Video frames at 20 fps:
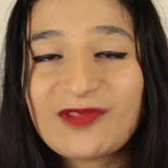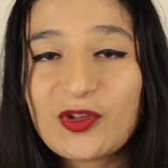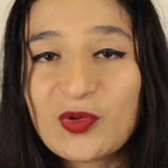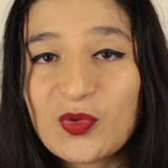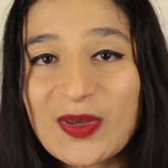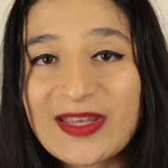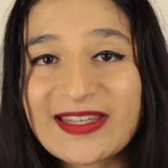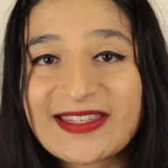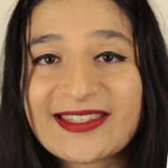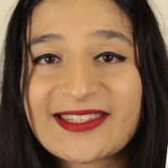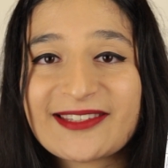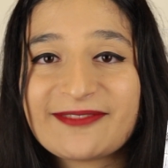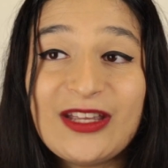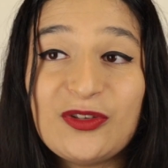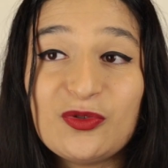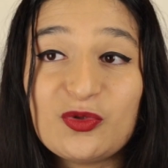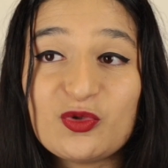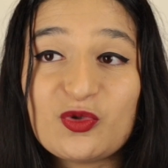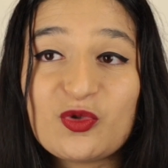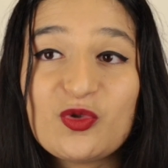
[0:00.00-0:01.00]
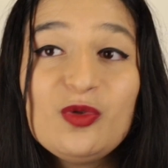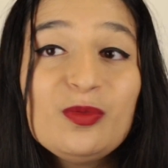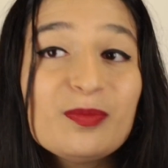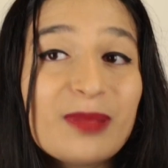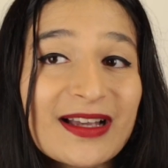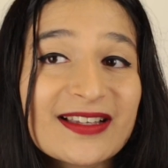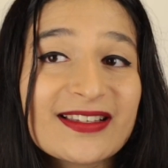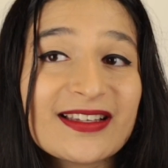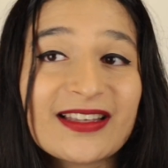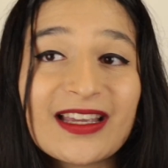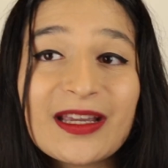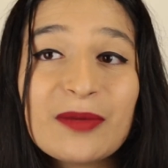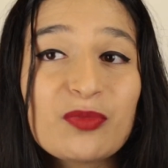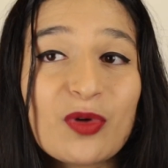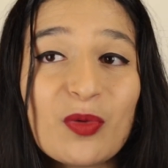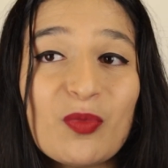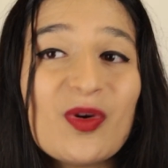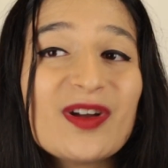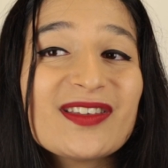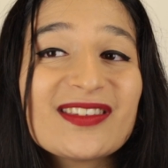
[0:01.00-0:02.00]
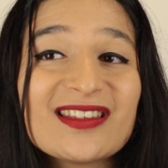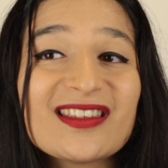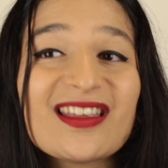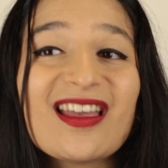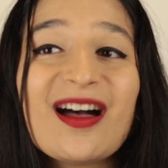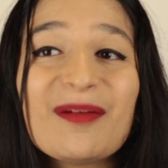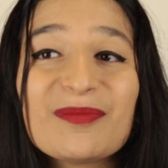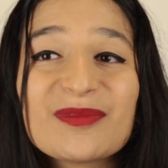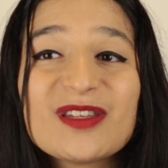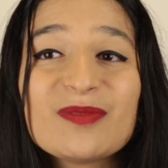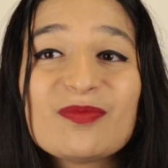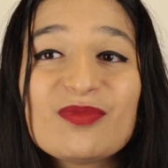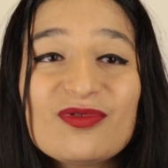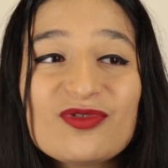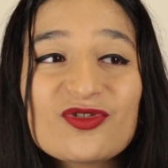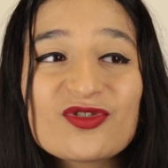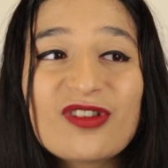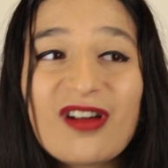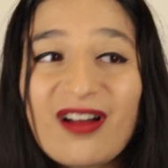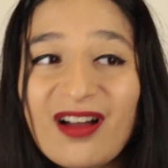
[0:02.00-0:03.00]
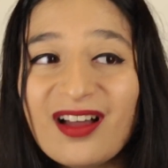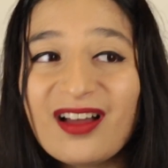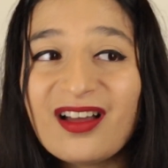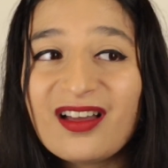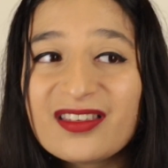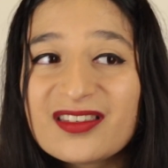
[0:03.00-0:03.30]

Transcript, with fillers: US. Et donc du coup, Parks and Rec pour moi c'était un petit peu genre